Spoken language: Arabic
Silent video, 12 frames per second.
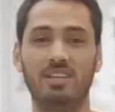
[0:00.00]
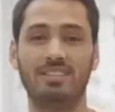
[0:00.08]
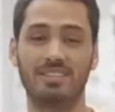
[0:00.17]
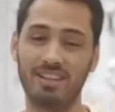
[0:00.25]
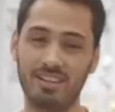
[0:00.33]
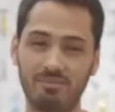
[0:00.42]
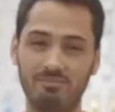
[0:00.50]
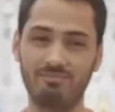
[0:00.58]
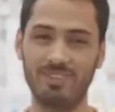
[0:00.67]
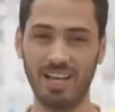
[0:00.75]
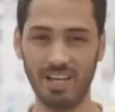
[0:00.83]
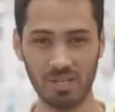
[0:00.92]
سلام
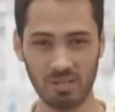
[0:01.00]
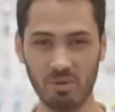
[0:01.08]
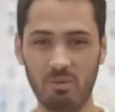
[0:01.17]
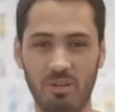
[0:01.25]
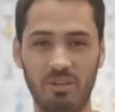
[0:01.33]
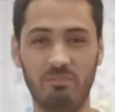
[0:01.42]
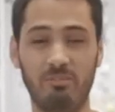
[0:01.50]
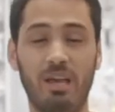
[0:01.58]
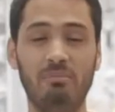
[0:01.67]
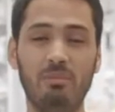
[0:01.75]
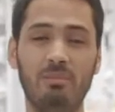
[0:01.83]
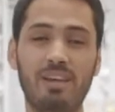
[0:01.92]
انا مؤمن بحب
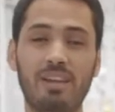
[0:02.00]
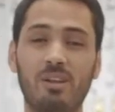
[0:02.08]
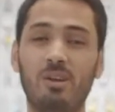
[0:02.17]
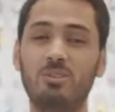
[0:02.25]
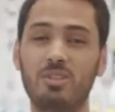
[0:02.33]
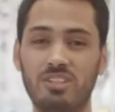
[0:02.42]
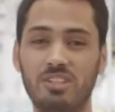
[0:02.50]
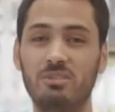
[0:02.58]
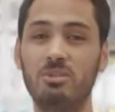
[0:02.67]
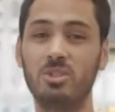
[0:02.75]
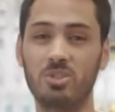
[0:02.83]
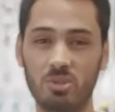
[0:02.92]
ابارك لاسرتي
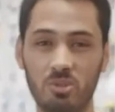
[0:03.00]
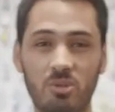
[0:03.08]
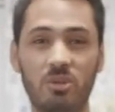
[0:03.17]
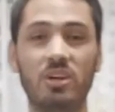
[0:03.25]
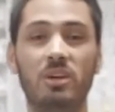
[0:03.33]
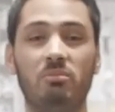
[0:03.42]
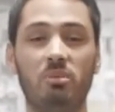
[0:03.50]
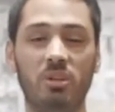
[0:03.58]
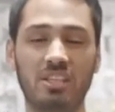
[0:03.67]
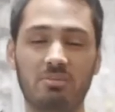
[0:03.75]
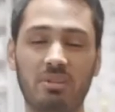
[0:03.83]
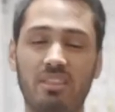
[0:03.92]
مينيسو
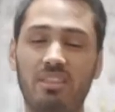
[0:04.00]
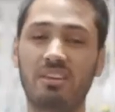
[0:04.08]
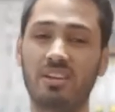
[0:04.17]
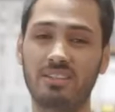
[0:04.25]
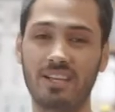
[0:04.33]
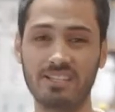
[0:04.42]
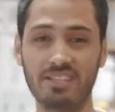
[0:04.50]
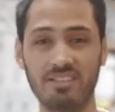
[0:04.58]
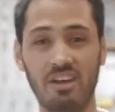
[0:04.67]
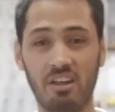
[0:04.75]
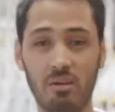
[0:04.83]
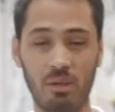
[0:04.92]
بمناسبه ذكرى تاسيسها
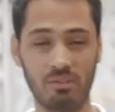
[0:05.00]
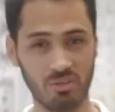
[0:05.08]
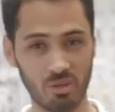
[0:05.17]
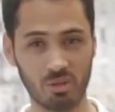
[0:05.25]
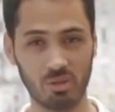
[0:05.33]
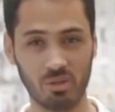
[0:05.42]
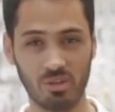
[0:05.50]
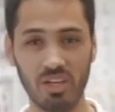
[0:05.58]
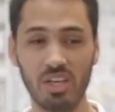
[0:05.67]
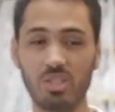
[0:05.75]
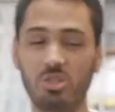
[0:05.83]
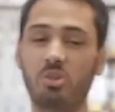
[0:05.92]
الرابع في الاردن
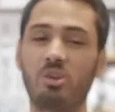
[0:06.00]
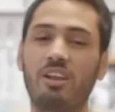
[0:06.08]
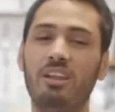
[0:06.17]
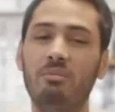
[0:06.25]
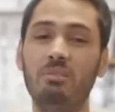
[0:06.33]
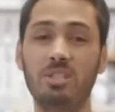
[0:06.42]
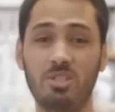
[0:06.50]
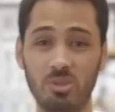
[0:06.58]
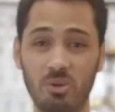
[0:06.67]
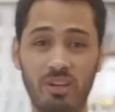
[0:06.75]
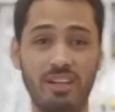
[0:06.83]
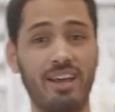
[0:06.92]
شكرا لمينيسو
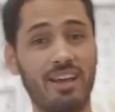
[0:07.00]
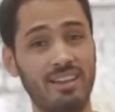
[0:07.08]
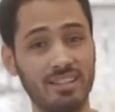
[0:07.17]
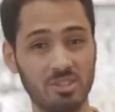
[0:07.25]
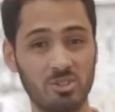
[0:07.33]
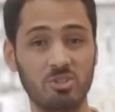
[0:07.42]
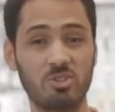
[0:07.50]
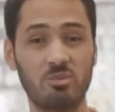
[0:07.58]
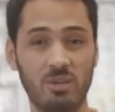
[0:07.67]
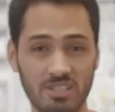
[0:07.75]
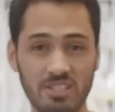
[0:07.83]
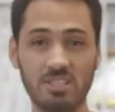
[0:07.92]
انها خلتني جزء
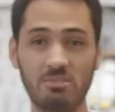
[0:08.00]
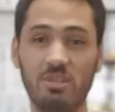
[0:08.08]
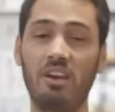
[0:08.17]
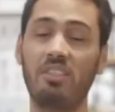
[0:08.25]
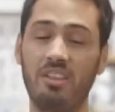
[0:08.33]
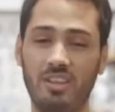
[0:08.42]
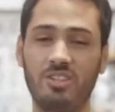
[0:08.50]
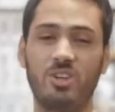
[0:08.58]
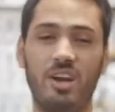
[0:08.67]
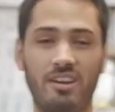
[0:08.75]
بسيط من هذا النجاح